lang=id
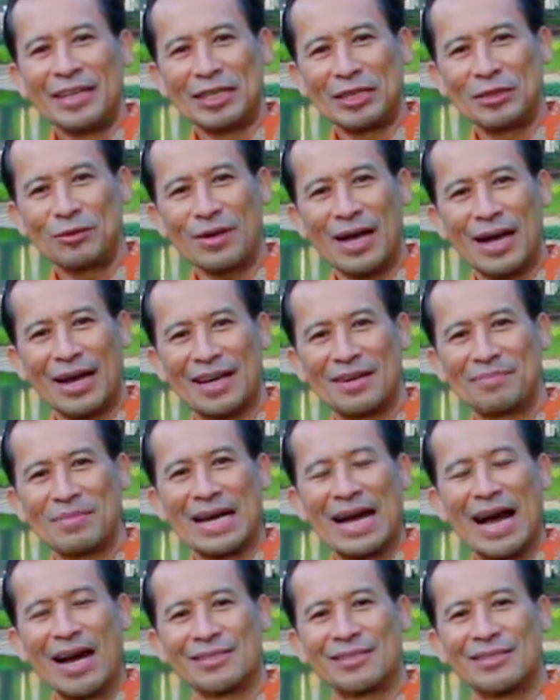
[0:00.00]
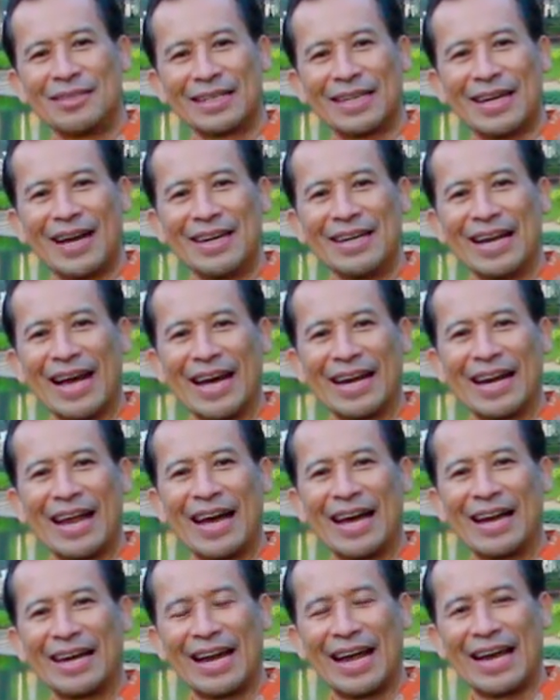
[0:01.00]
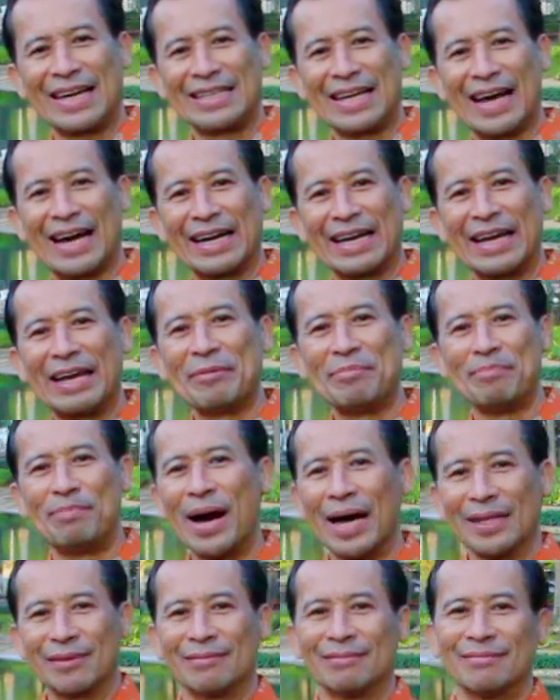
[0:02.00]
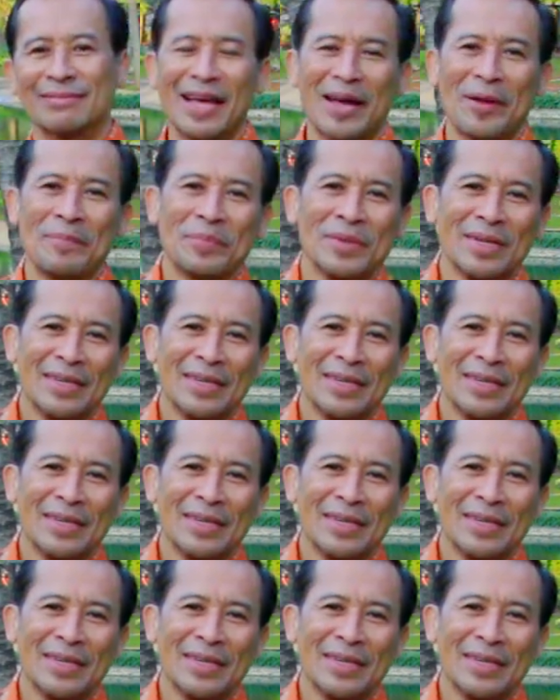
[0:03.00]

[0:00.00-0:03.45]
itu akan menghasilkan anak-anak yang hebat. Nah,